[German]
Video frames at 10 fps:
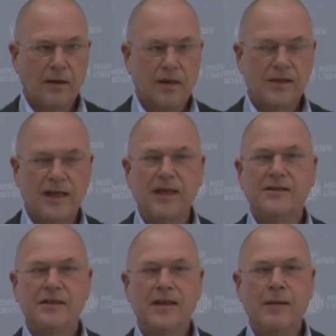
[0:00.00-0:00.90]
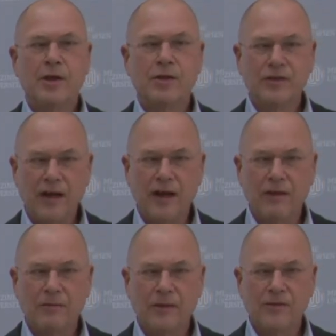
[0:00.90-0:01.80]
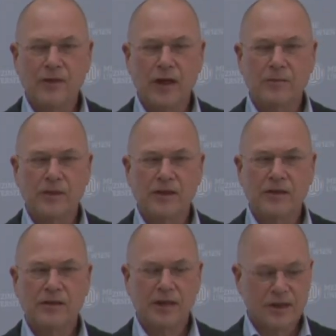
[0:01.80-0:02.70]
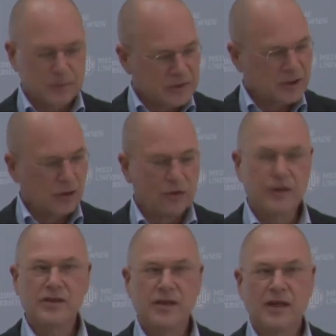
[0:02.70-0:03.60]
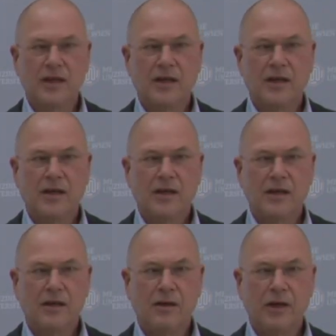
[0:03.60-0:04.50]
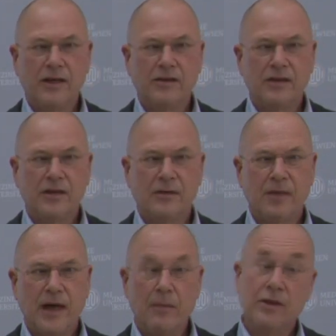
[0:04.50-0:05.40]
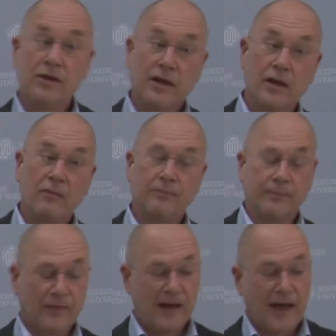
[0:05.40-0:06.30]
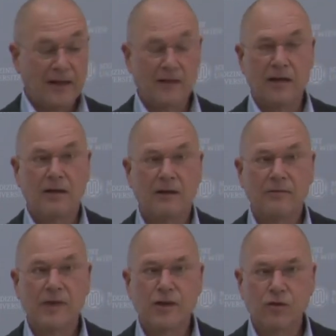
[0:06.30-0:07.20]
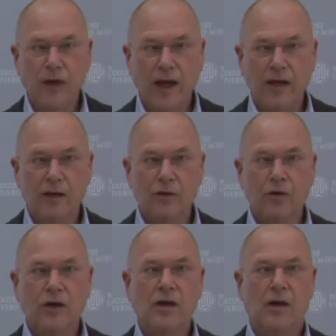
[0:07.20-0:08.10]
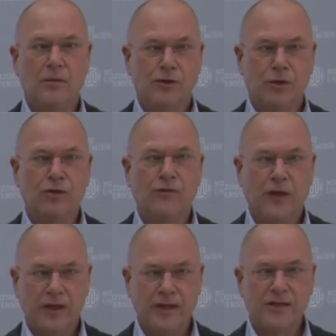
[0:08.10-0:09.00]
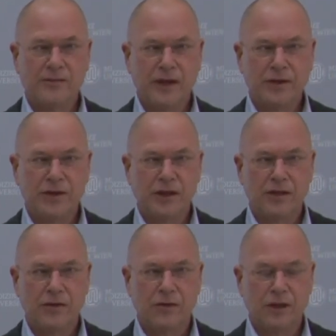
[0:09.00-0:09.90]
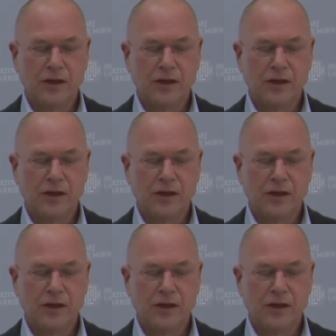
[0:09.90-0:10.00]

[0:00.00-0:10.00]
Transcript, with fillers: Ja, sehr geehrte Damen und Herren, es freut mich ganz besonders, äh, heute im Rahmen der leider virtuellen nur, aber doch VHS-Veranstaltung